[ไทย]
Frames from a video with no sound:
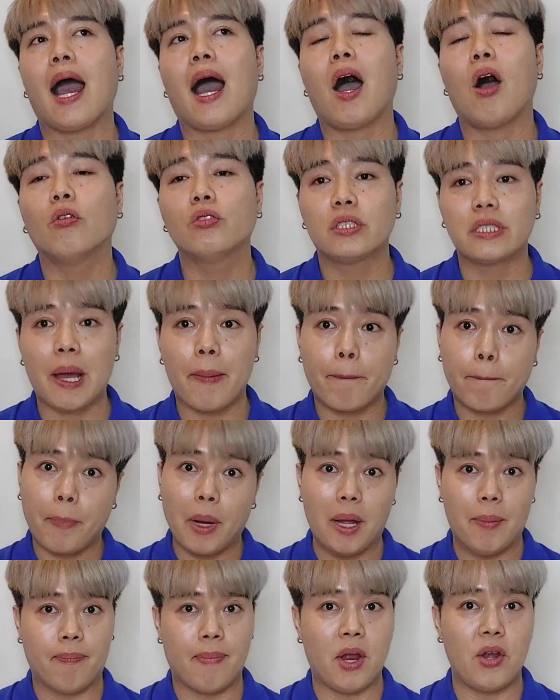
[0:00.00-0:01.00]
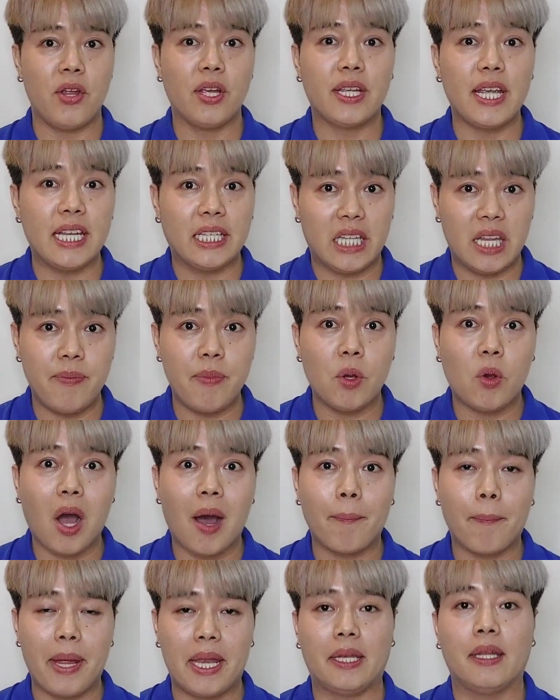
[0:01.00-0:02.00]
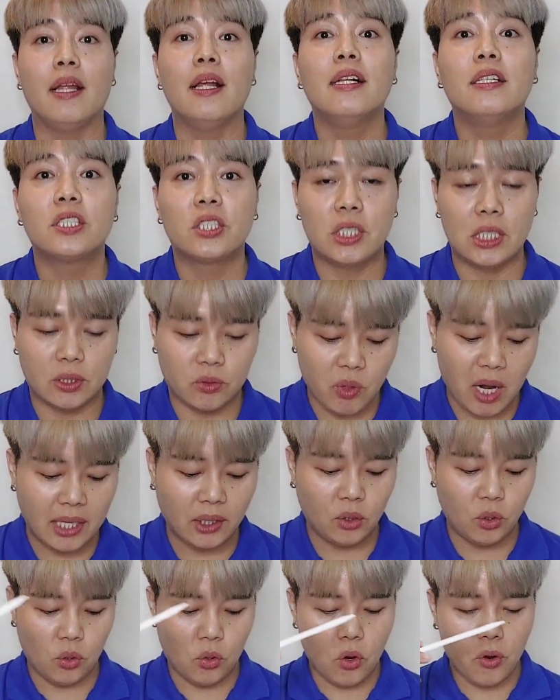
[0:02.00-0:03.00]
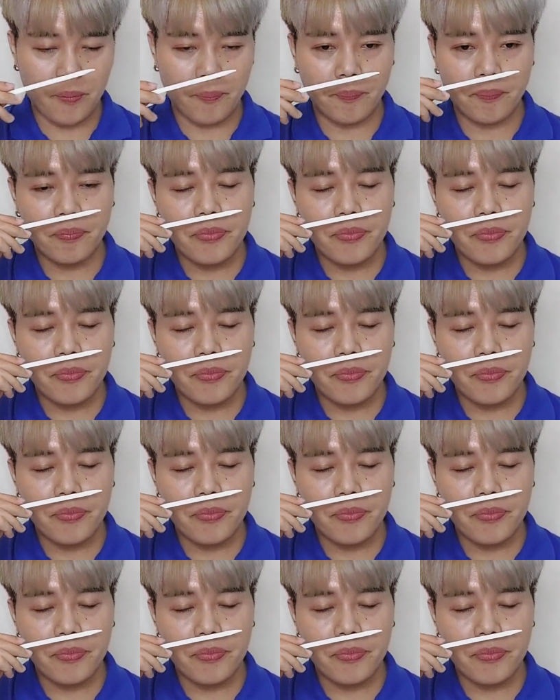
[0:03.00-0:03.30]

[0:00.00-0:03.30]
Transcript: เขาจะเปิดมาด้วยกลิ่นที่มีความเป็นซีตรัสทุกคน